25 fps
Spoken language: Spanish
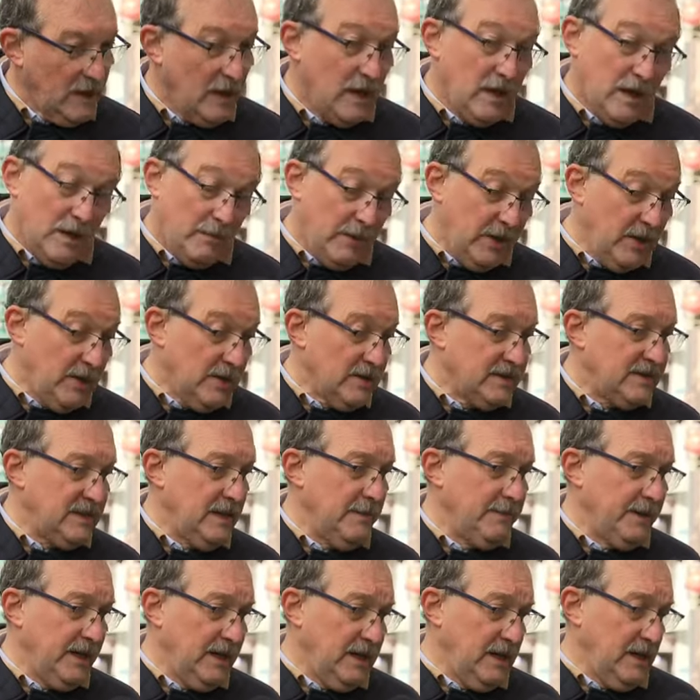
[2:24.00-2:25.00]
Bueno,
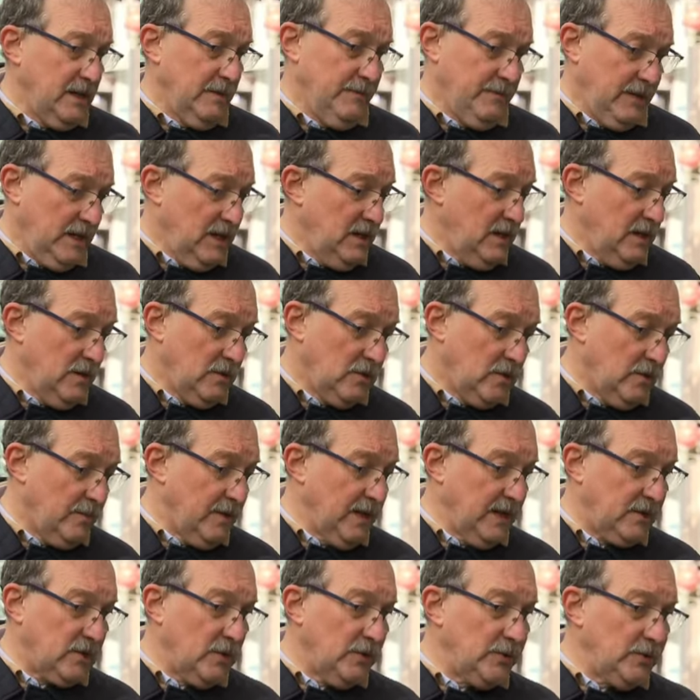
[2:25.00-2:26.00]
siempre, como es
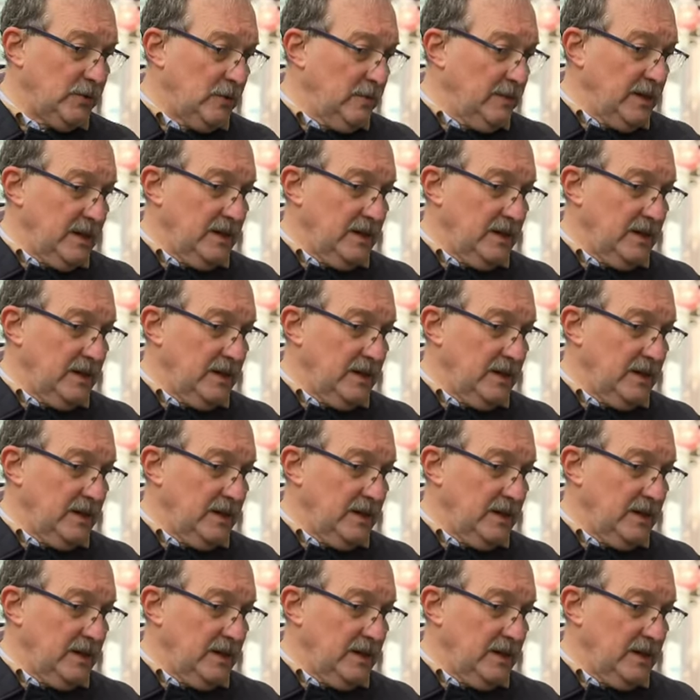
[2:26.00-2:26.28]
costumbre,